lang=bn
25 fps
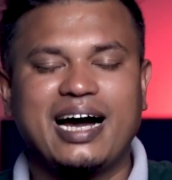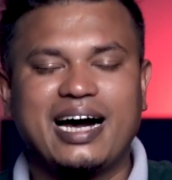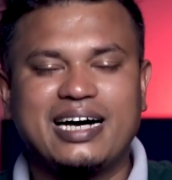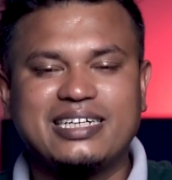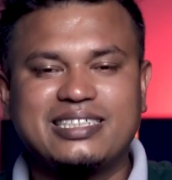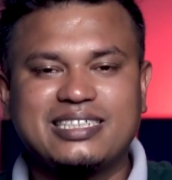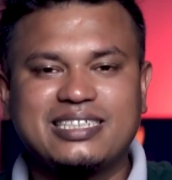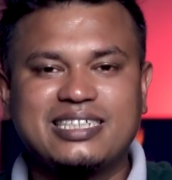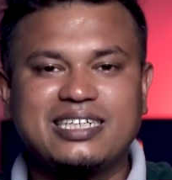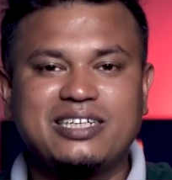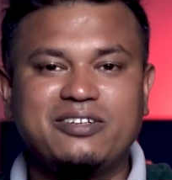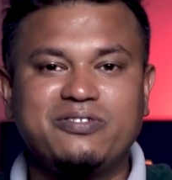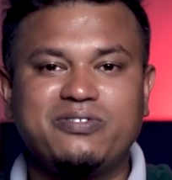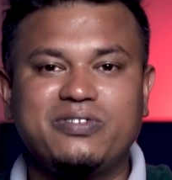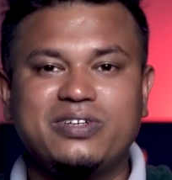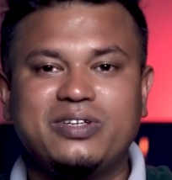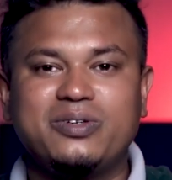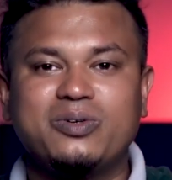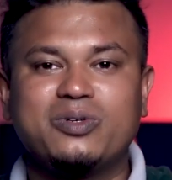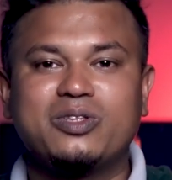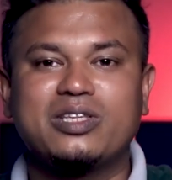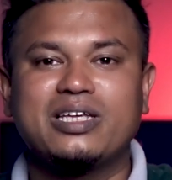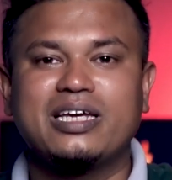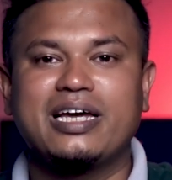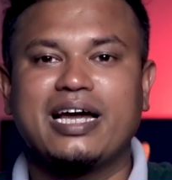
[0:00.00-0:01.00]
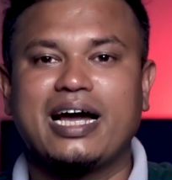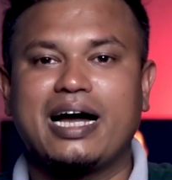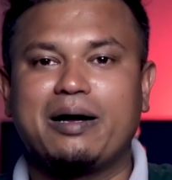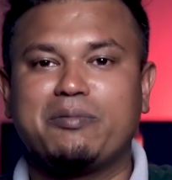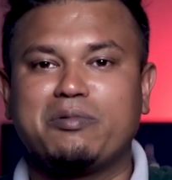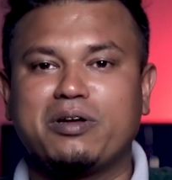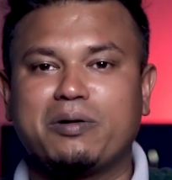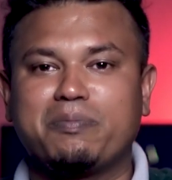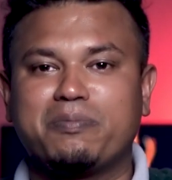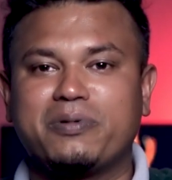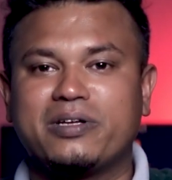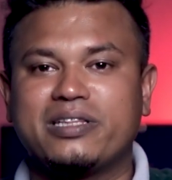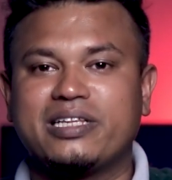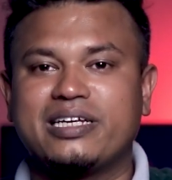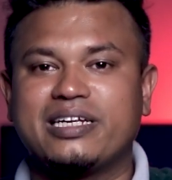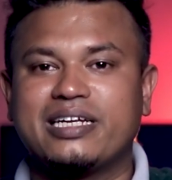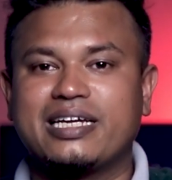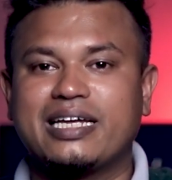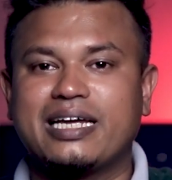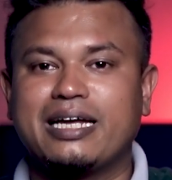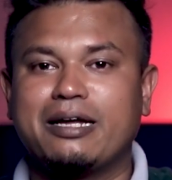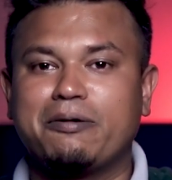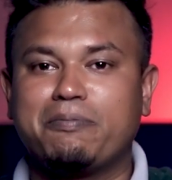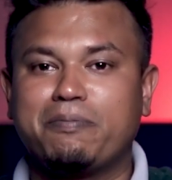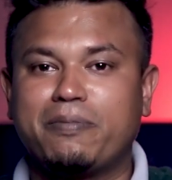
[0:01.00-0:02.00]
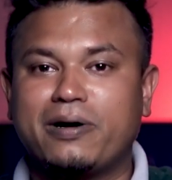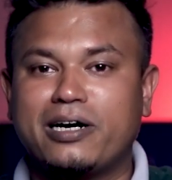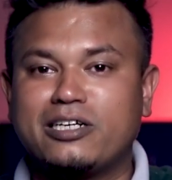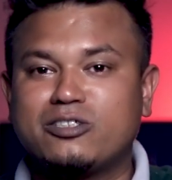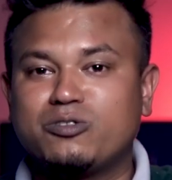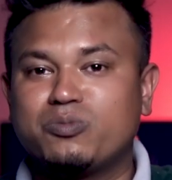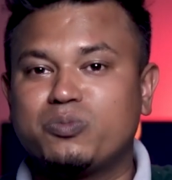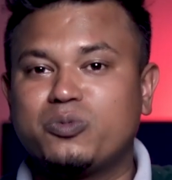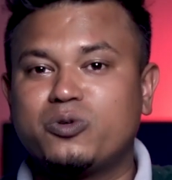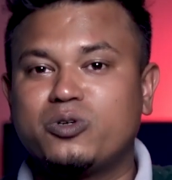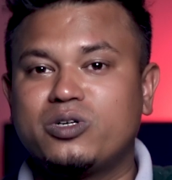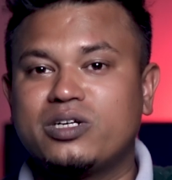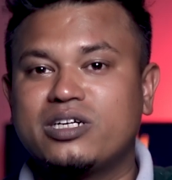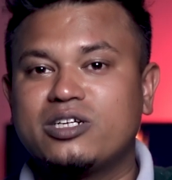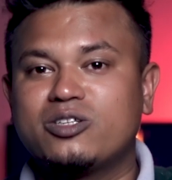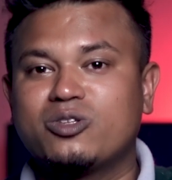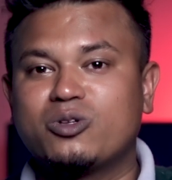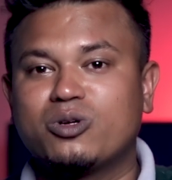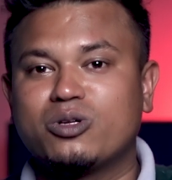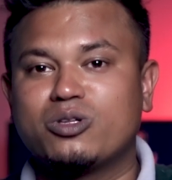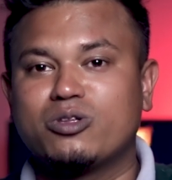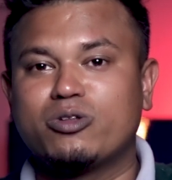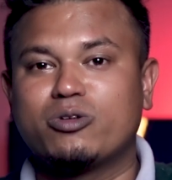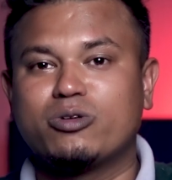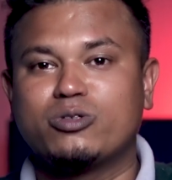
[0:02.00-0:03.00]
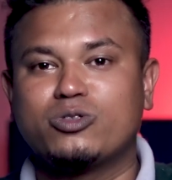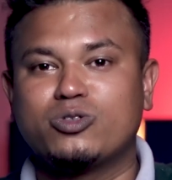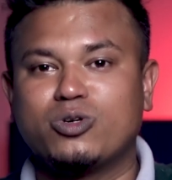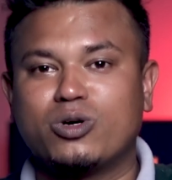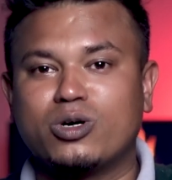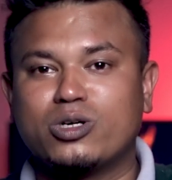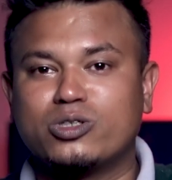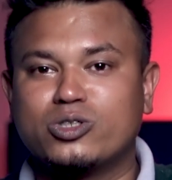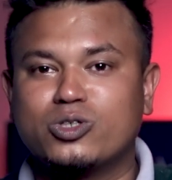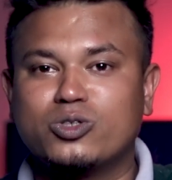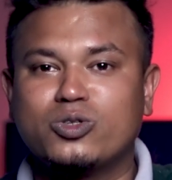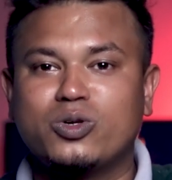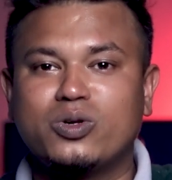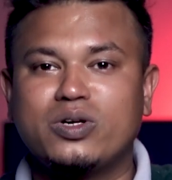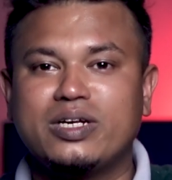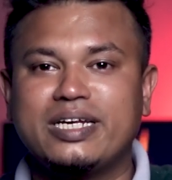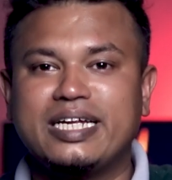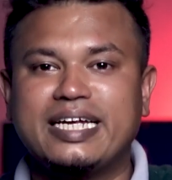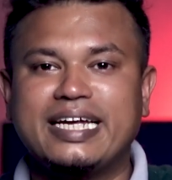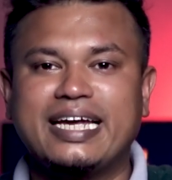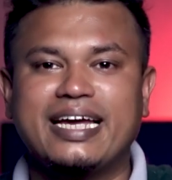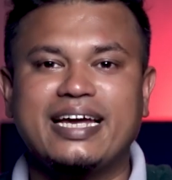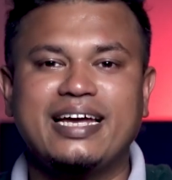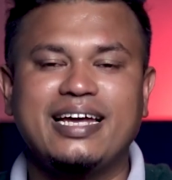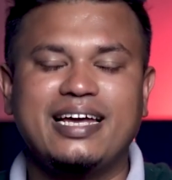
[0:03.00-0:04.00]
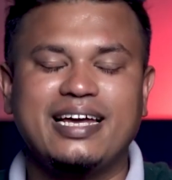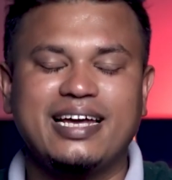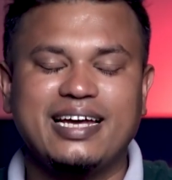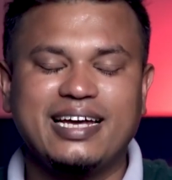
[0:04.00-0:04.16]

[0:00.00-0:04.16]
আজকের ভিডিওতে আমি আপনাদেরকে পাসপোর্টের তথ্য সংশোধন নিয়ে